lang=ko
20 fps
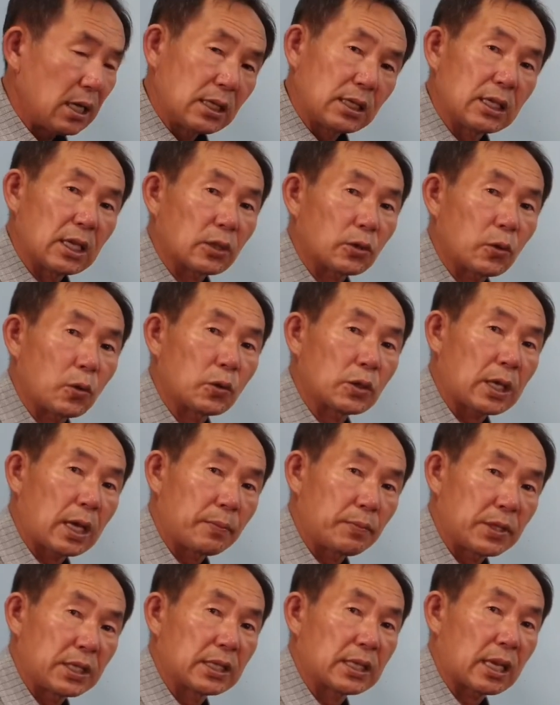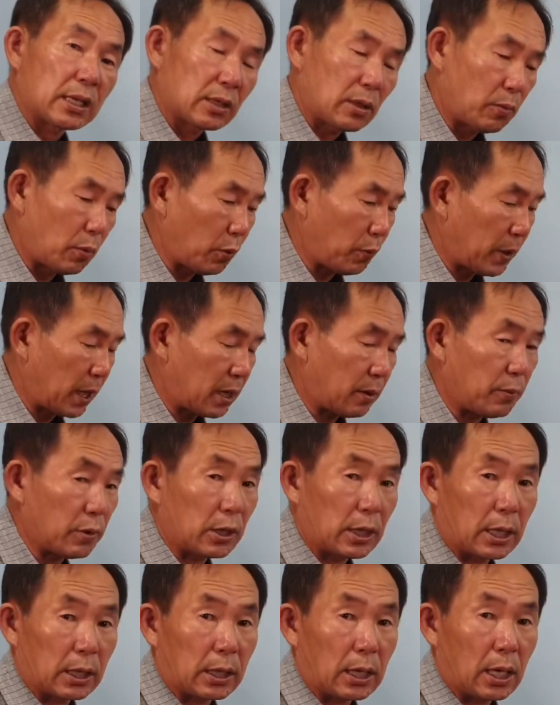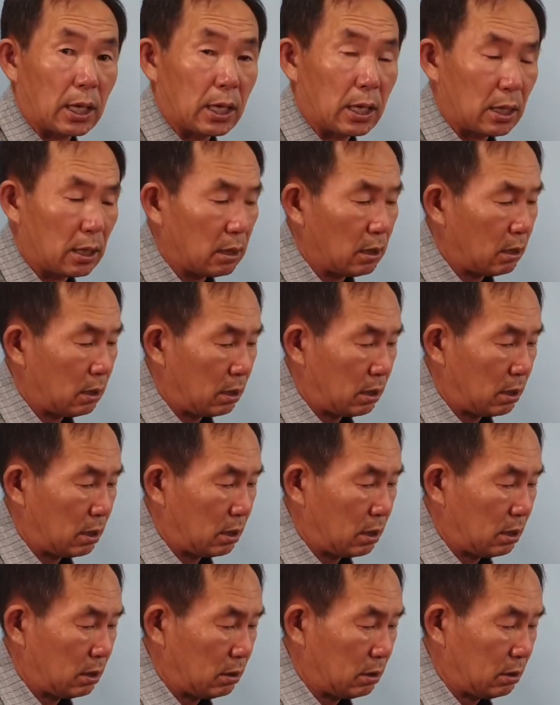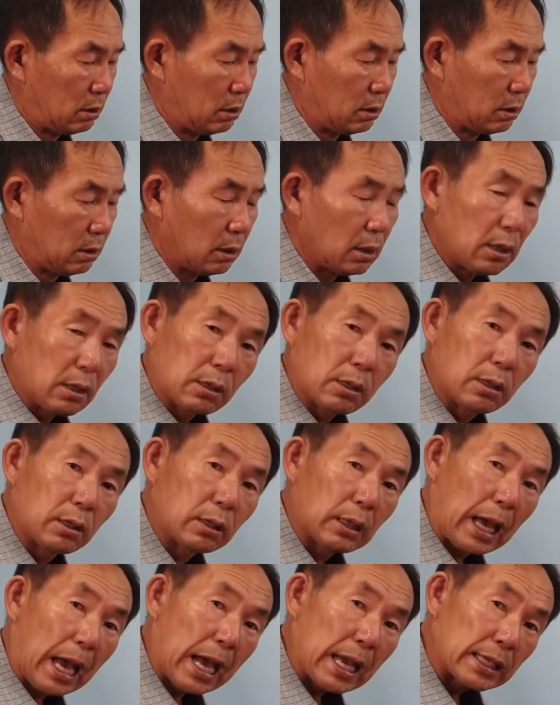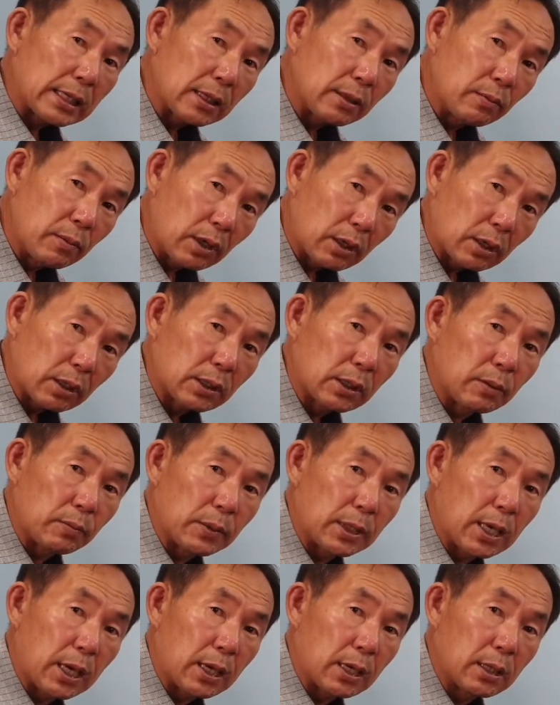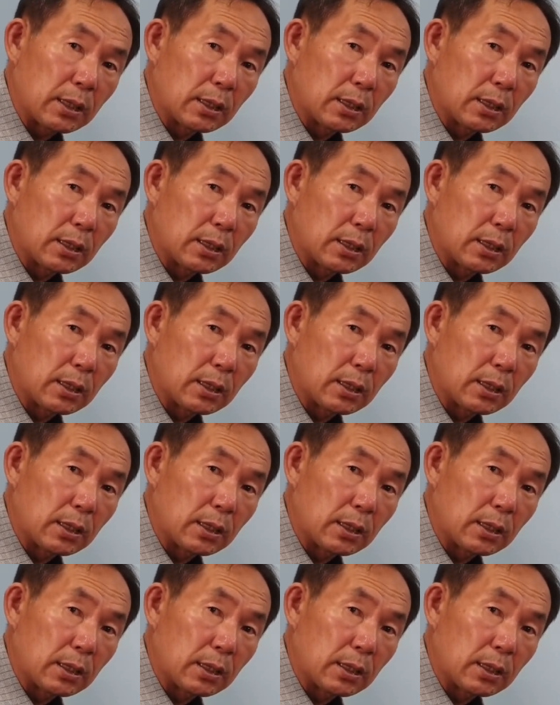이제 소사 비싸서 못 팔아먹겠다. 그건 아직 멀었습니다.